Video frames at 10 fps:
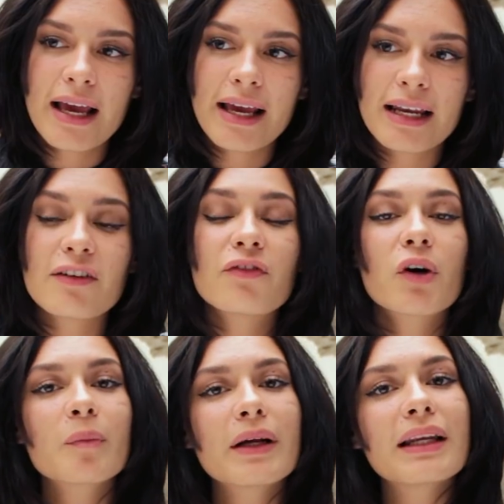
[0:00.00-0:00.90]
eh, la
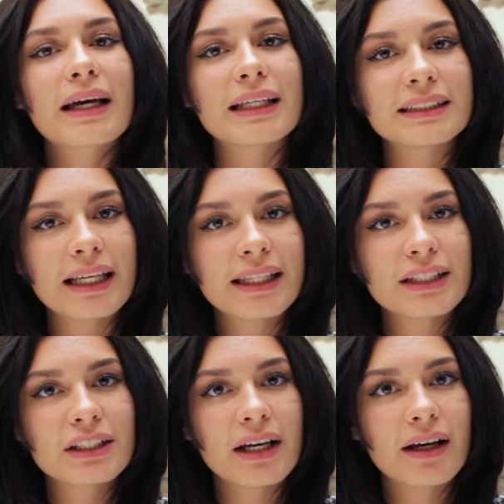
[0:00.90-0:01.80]
forma en la que está
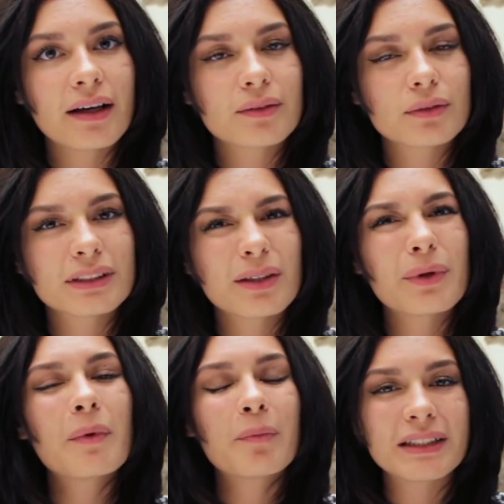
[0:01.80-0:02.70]
dicha se
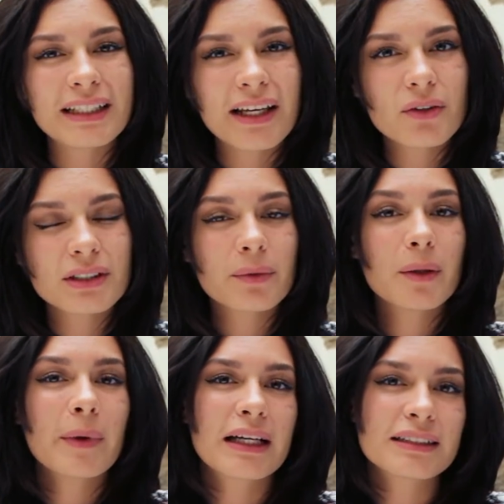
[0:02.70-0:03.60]
vuelve pesado, se
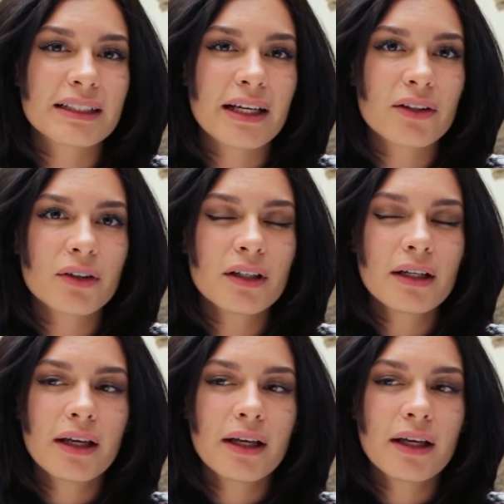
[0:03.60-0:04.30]
vuelve cansado,